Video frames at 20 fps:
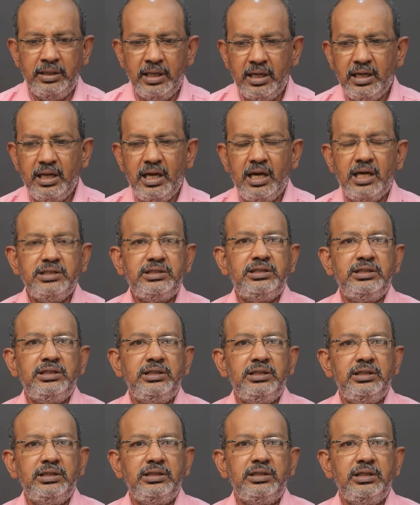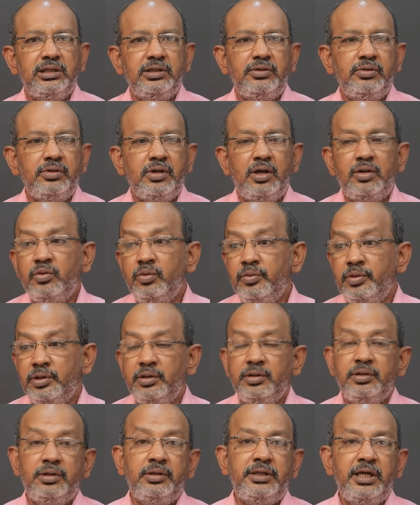என்ன ஆச்சு இந்த இதுக்கு அதுவும்
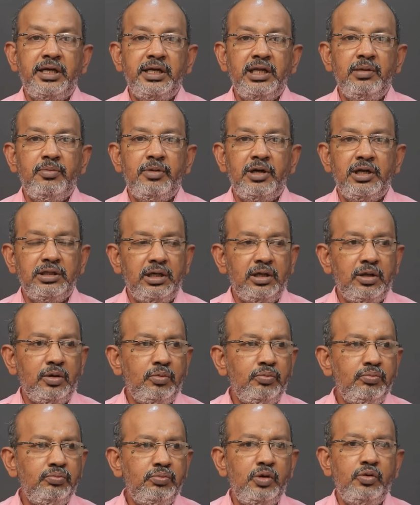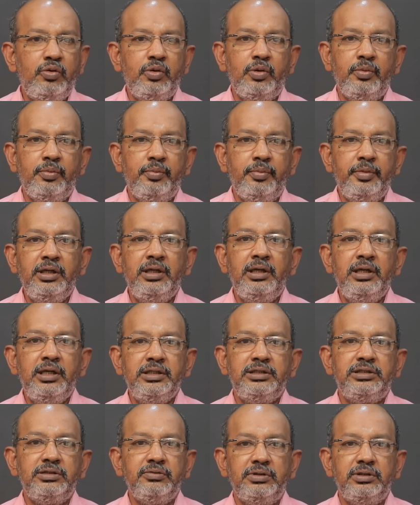வந்து டேனியல் பாலாஜிலாம் ரொம்ப ஒரு மிடில்
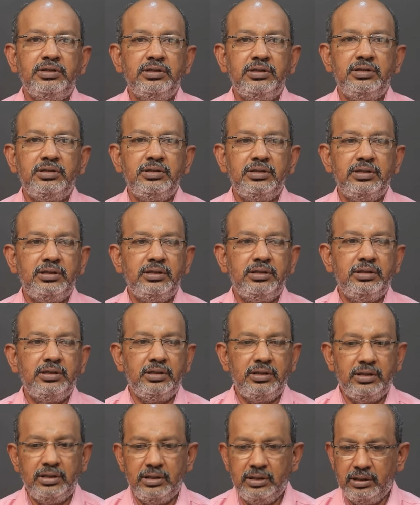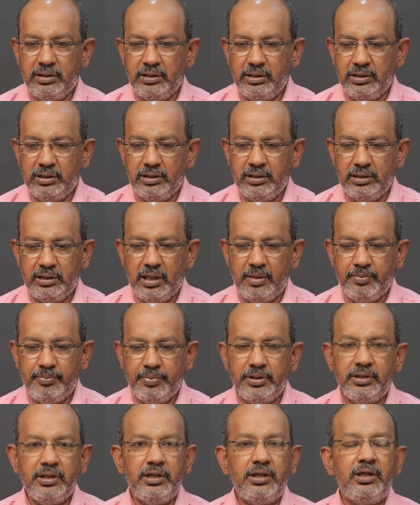ஏஜ் வந்து
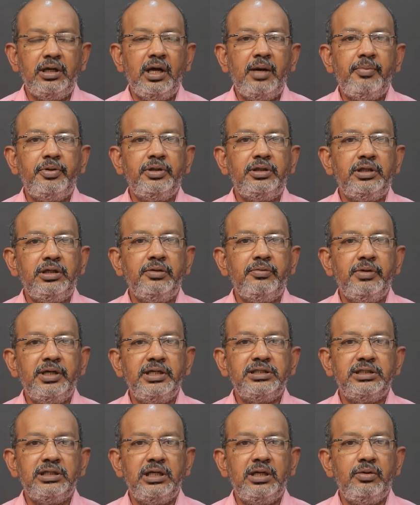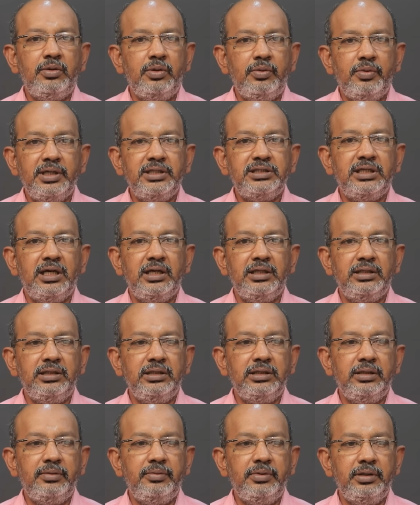நாற்பத்தி ஏழு நாற்பத்தெட்டு வயசுனா ஒரு
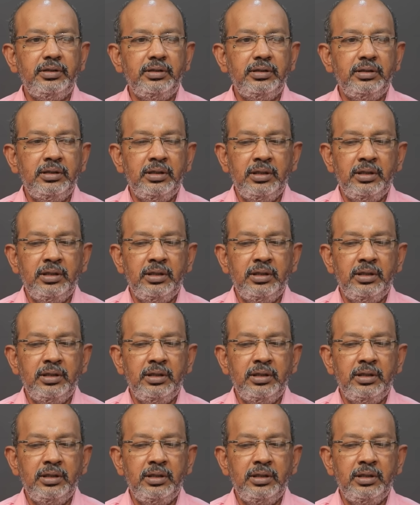வயசாகுது அப்படின்னு